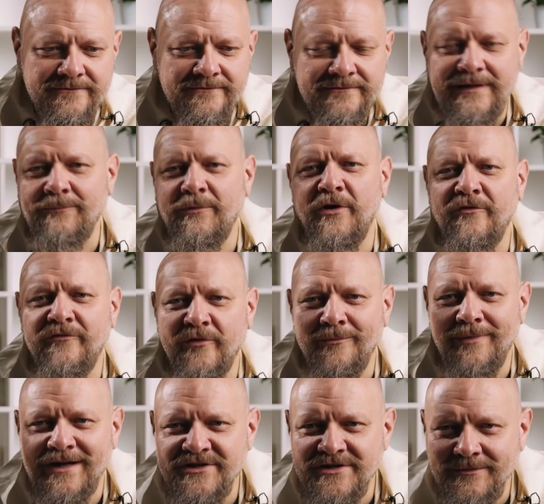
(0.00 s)
na moją
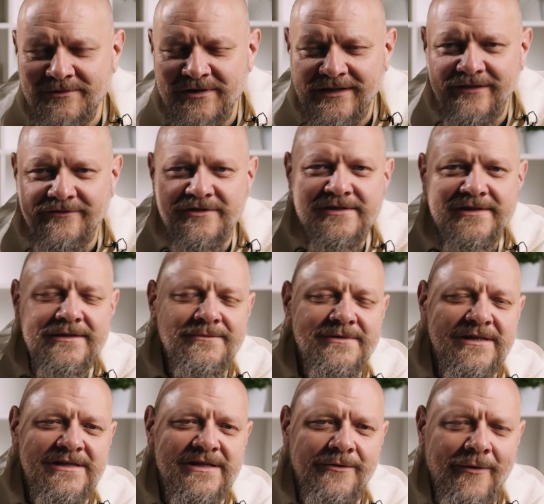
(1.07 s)
wyobraźnię przede wszystkim
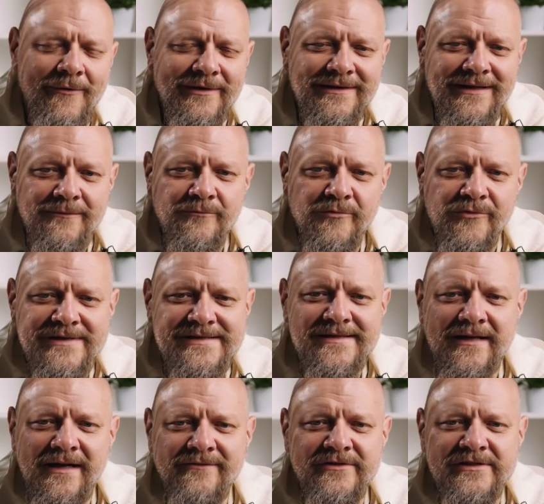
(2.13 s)
zadziałała ta
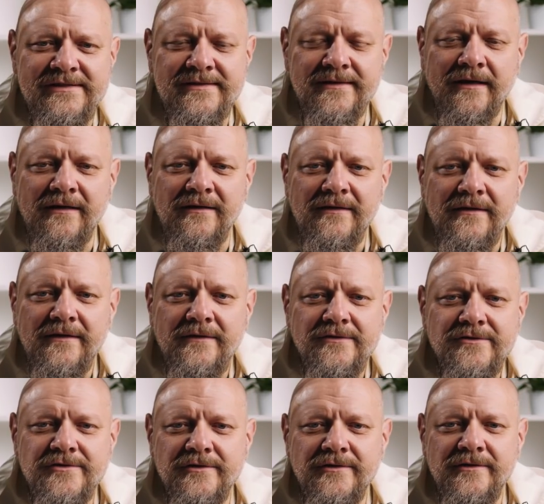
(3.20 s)
błyskawica,
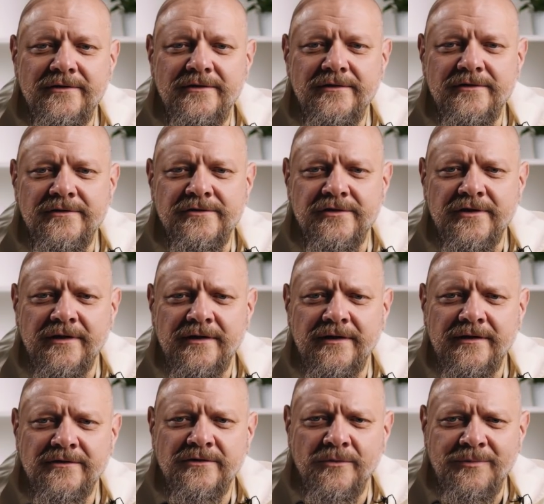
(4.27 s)
czyli
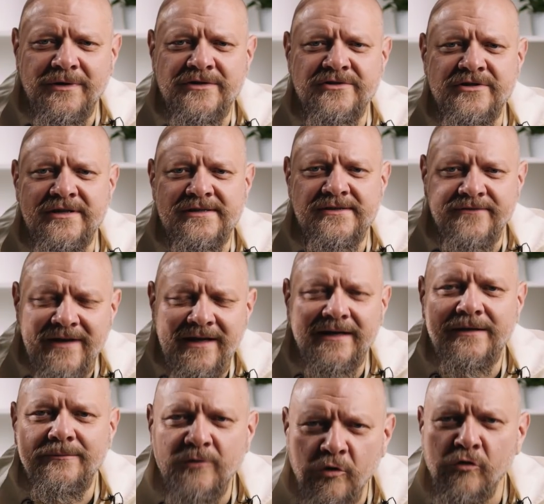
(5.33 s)
że to będzie z
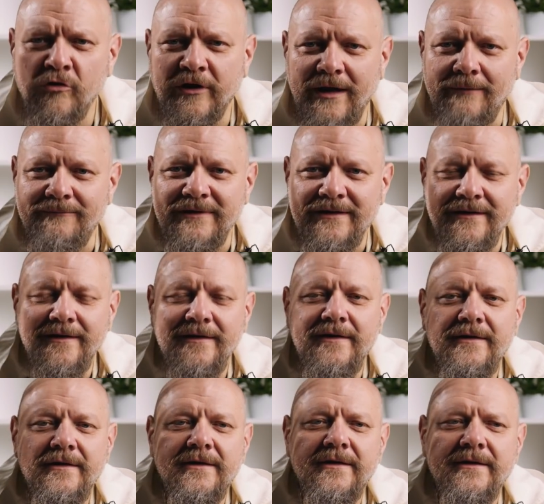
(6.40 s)
wielkim hukiem.
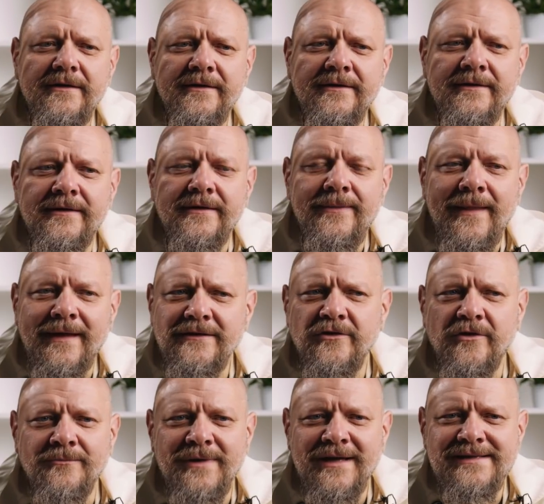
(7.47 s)
E,
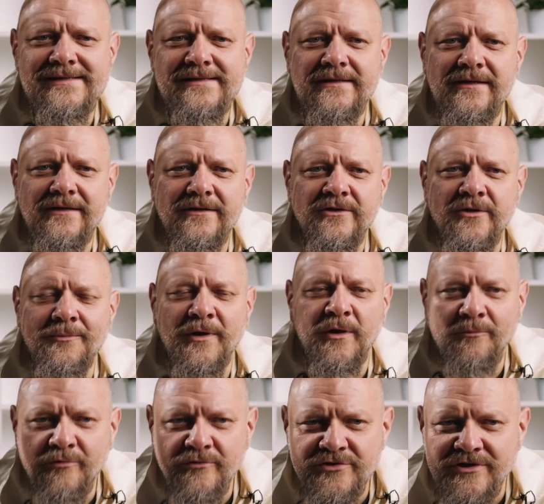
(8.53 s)
natomiast
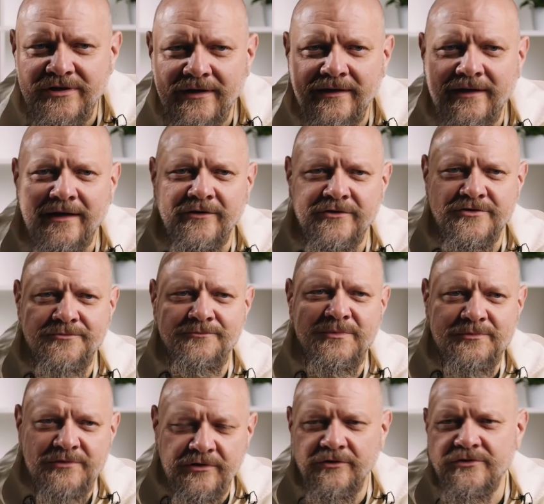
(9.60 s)
dopiero później jakoś mi
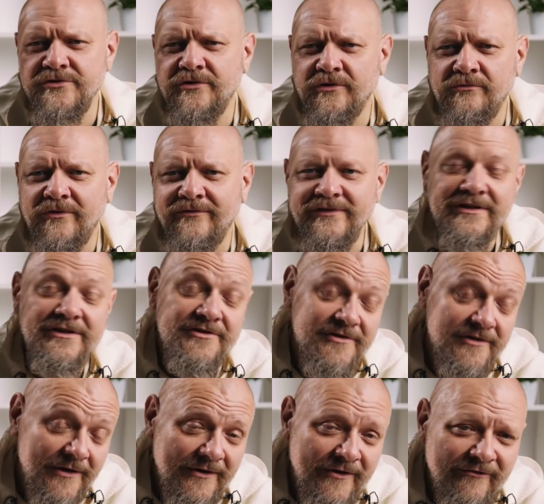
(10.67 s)
przychodzi do głowy też
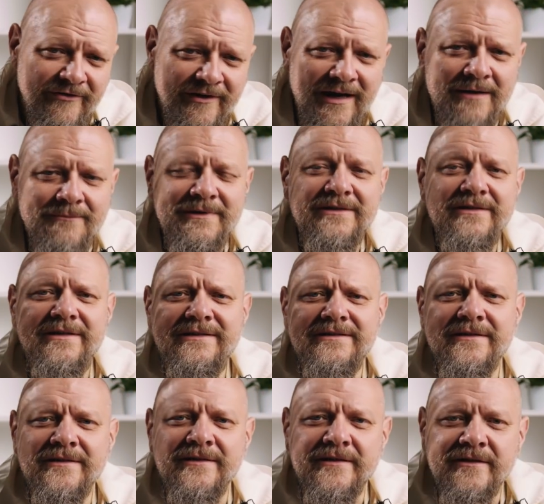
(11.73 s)
fragment
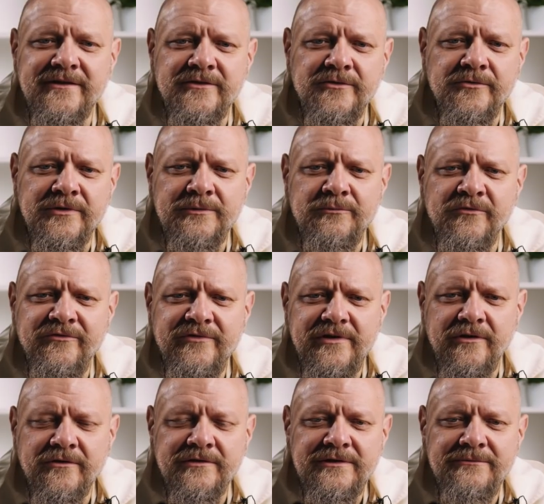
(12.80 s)
inny, który mówi
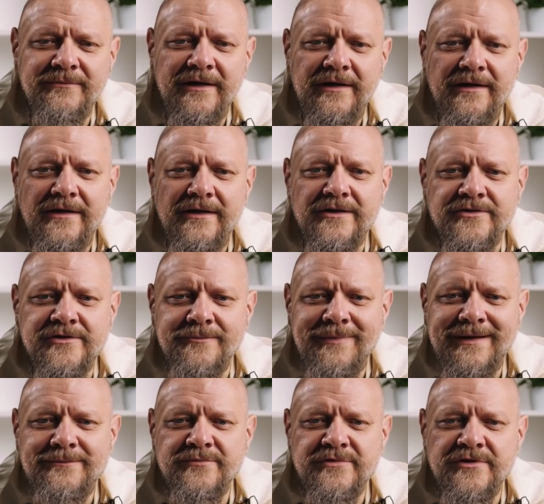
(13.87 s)
o tym, że
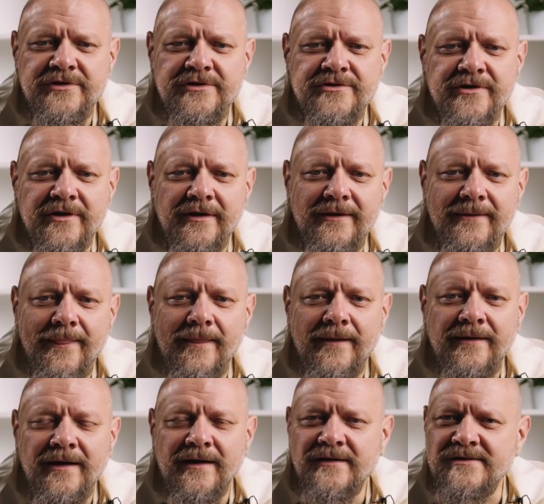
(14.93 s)
Pan przyjdzie
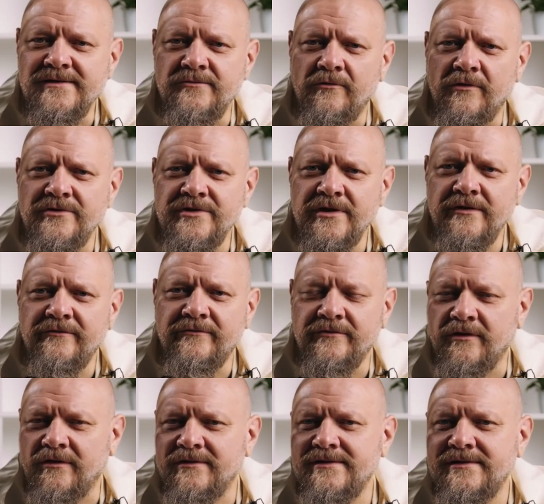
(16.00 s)
jak złodziej w
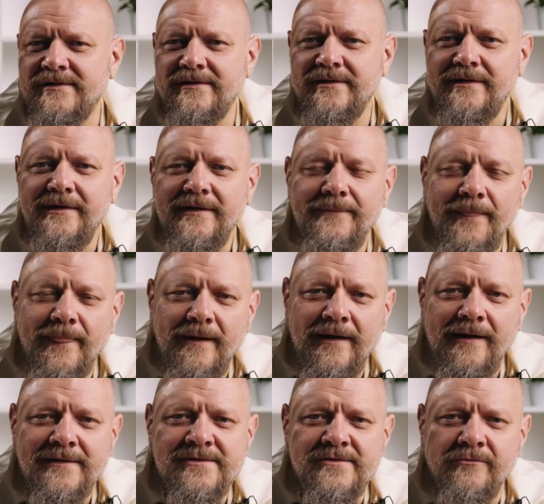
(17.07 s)
nocy,
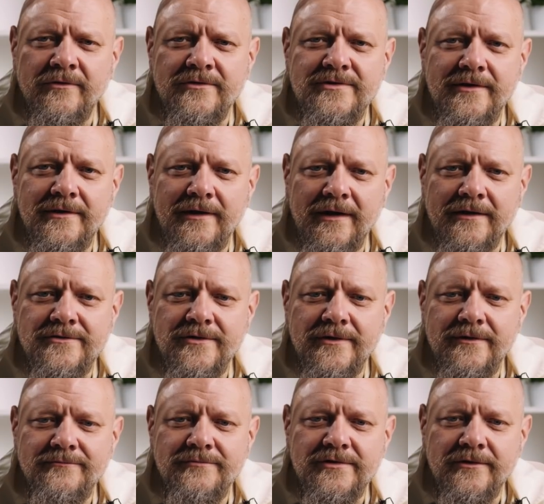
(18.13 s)
a złodziej
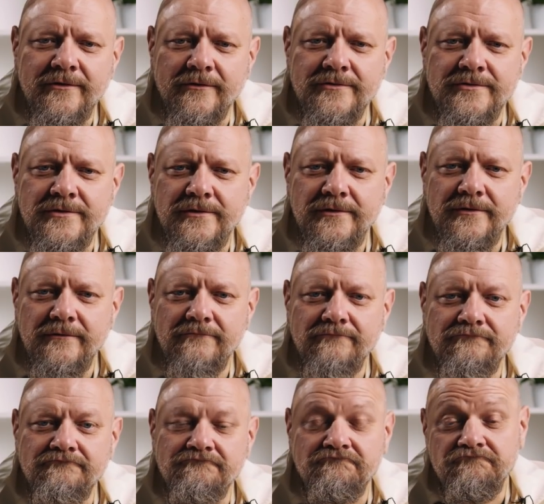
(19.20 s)
raczej przychodzi
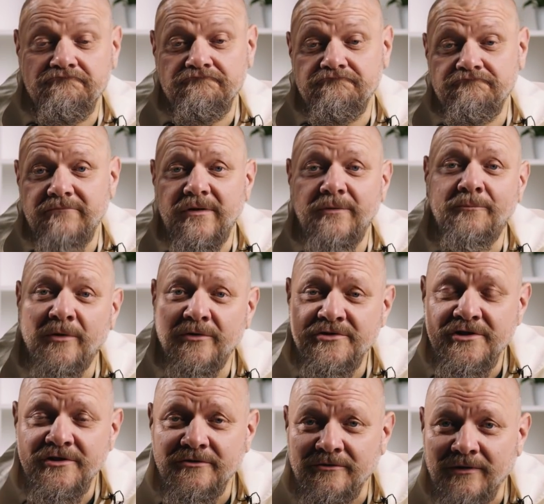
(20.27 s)
po
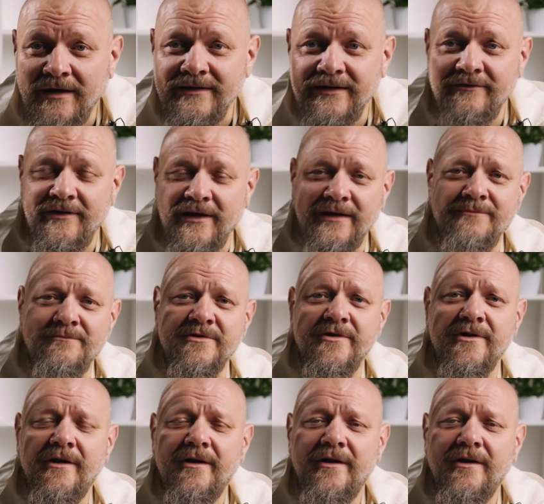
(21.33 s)
cichu, a nie w jakimś